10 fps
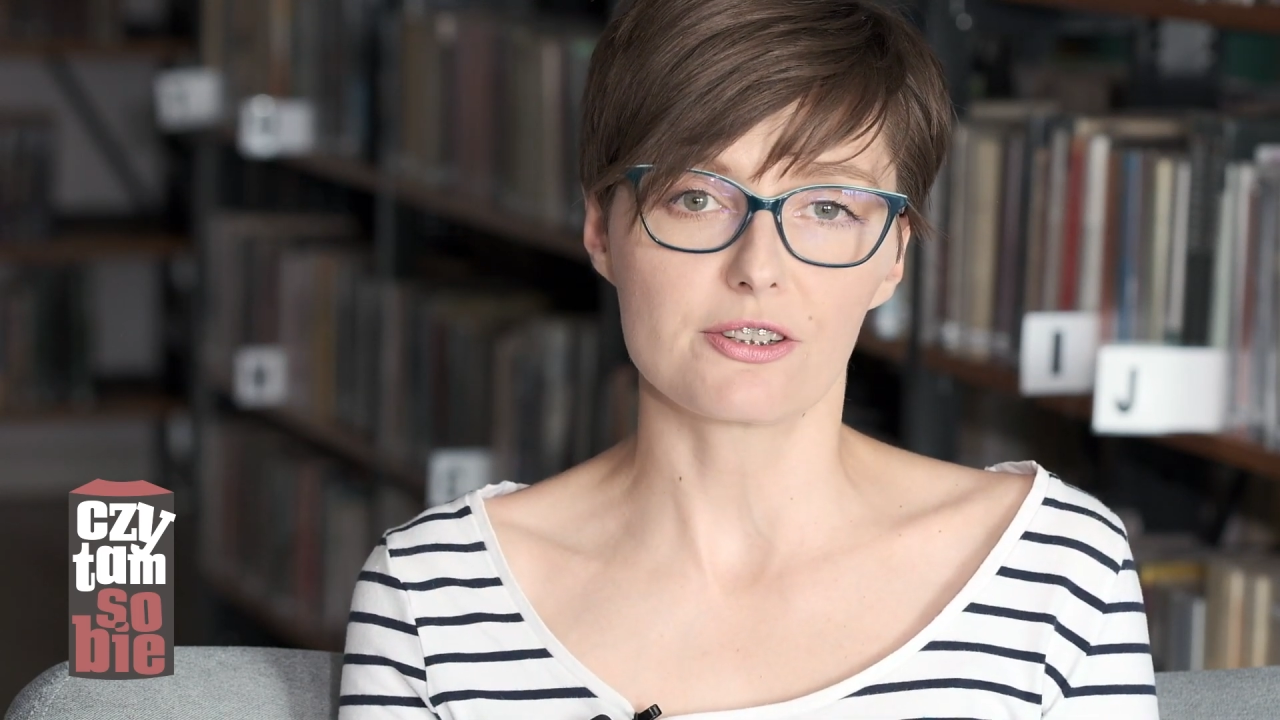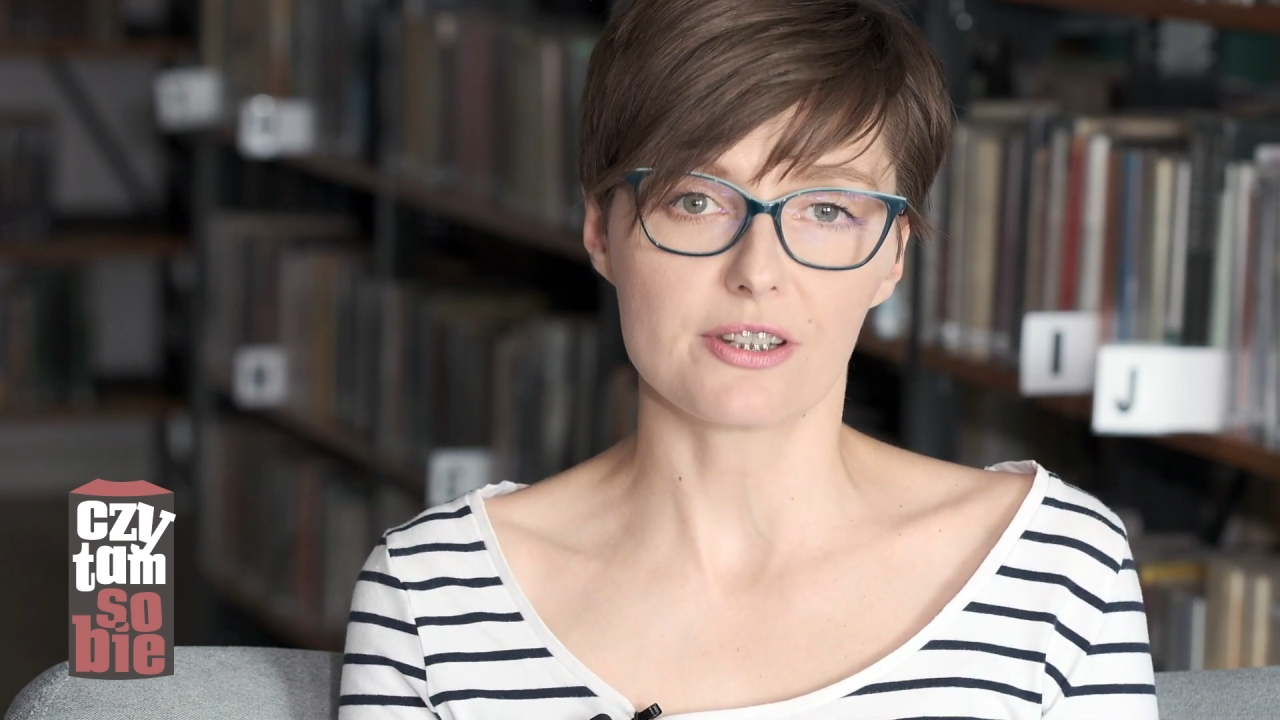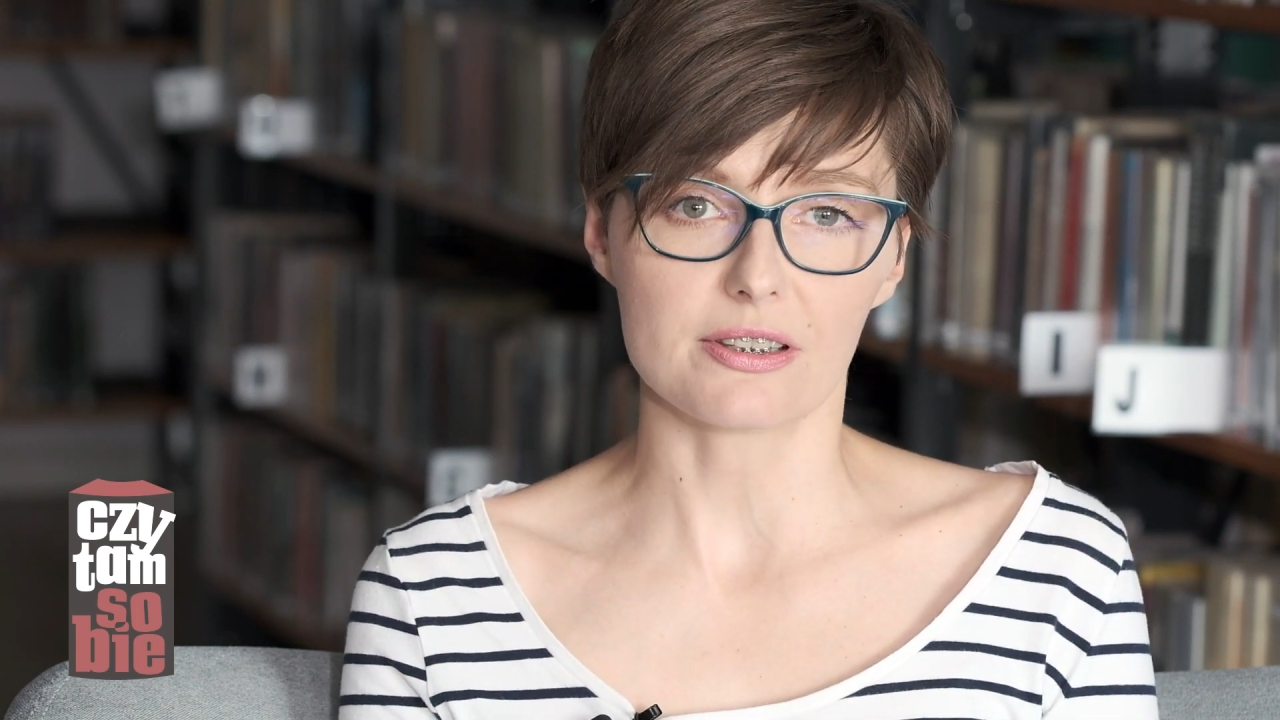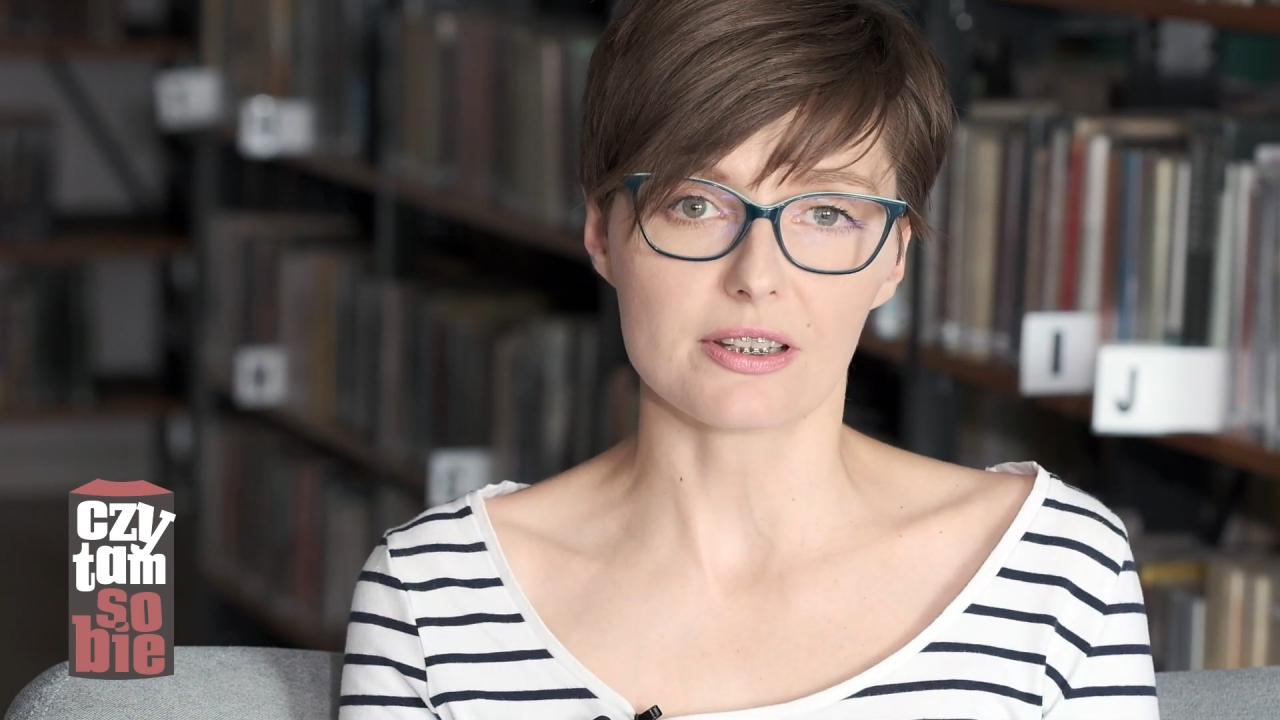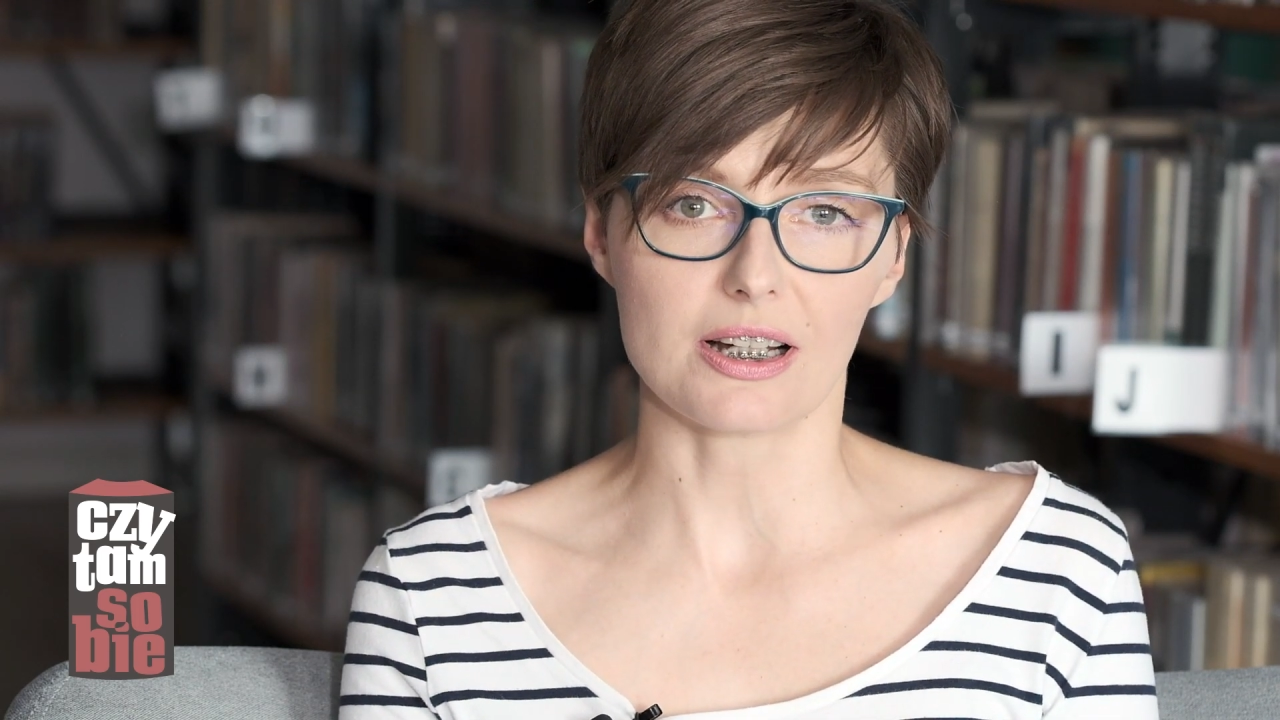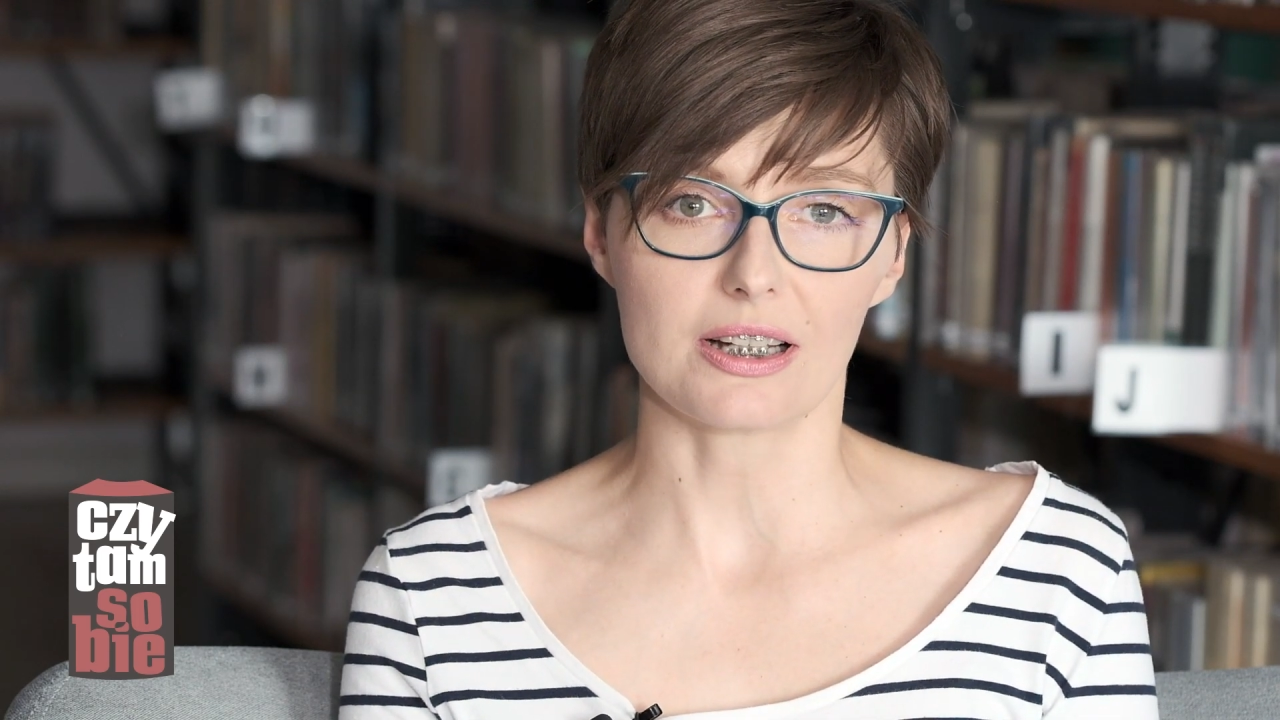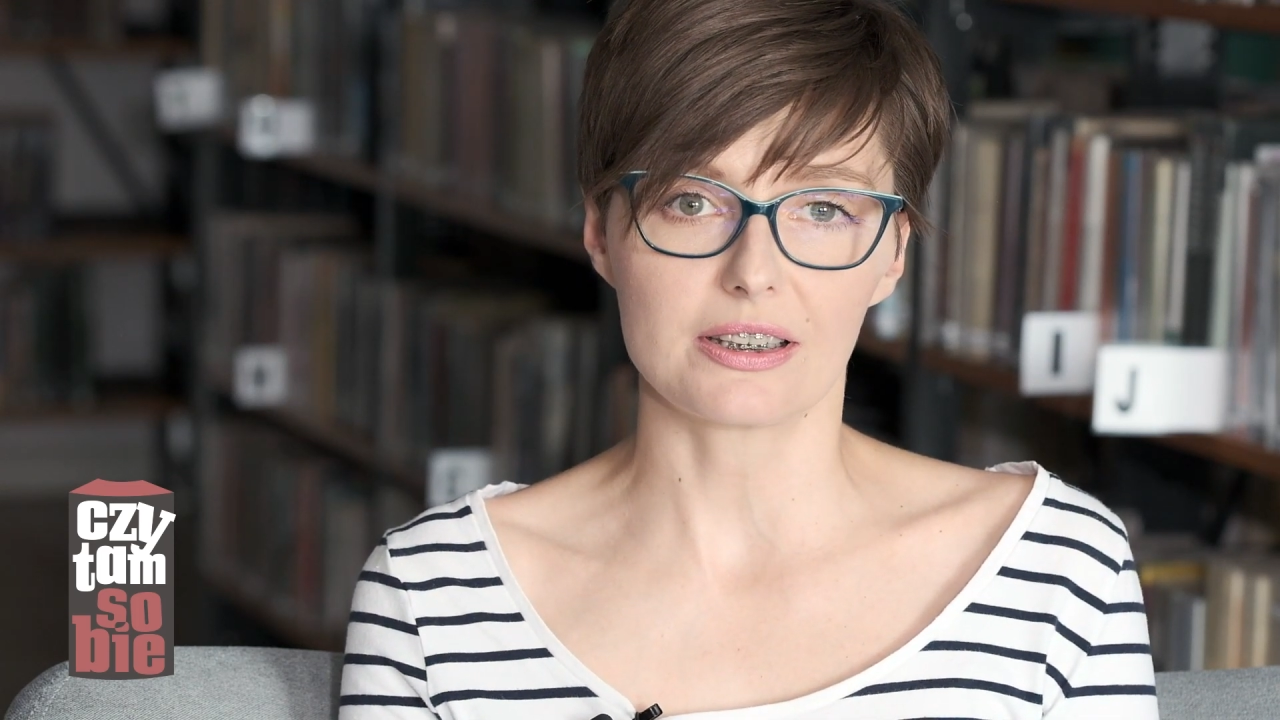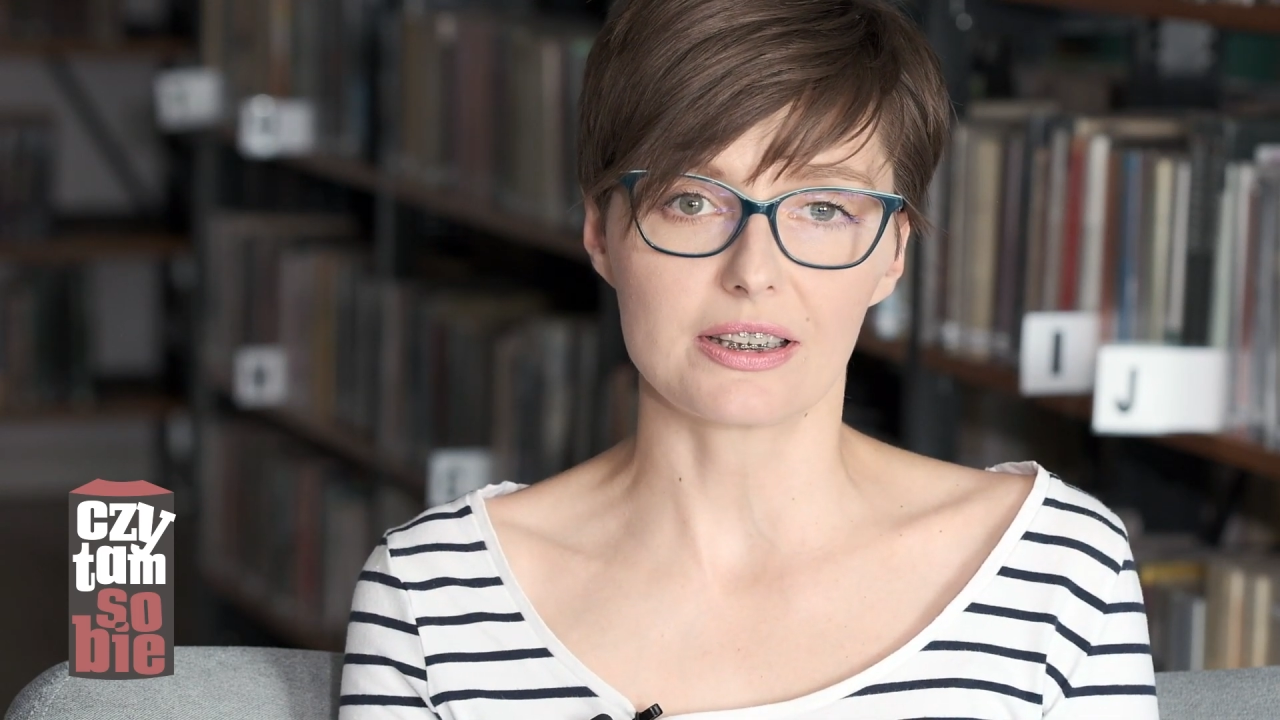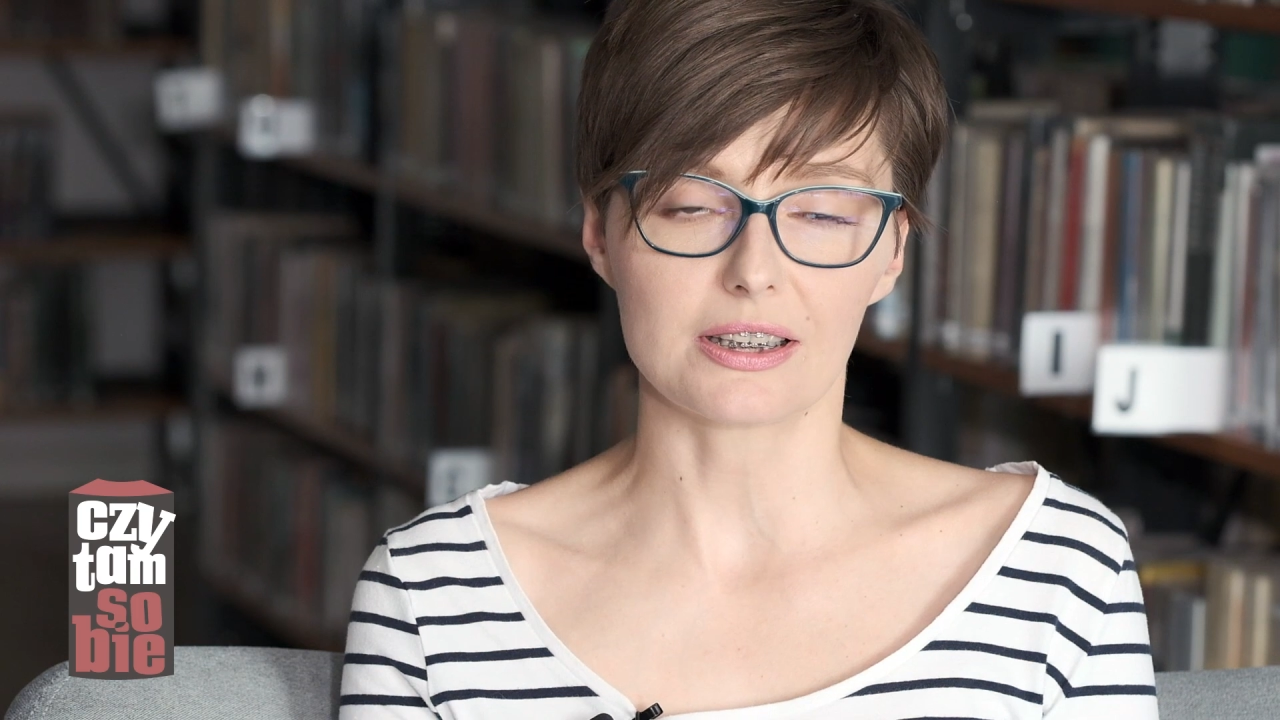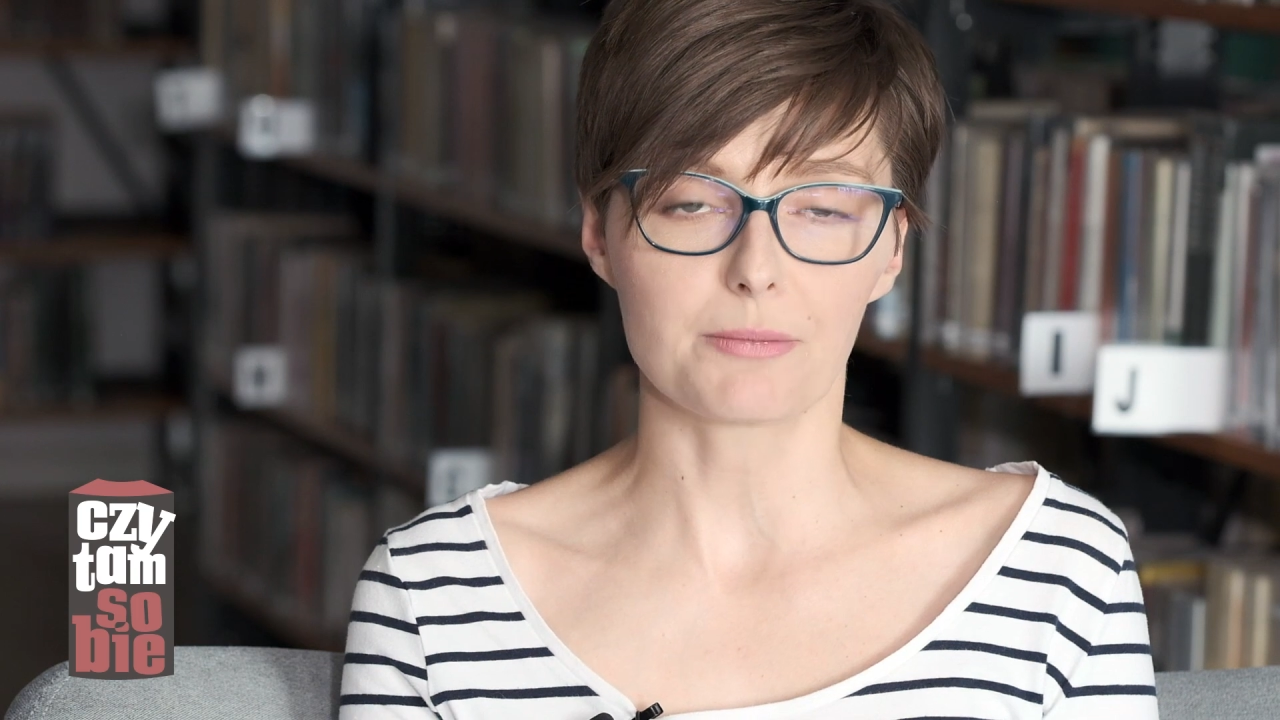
dziecka i tak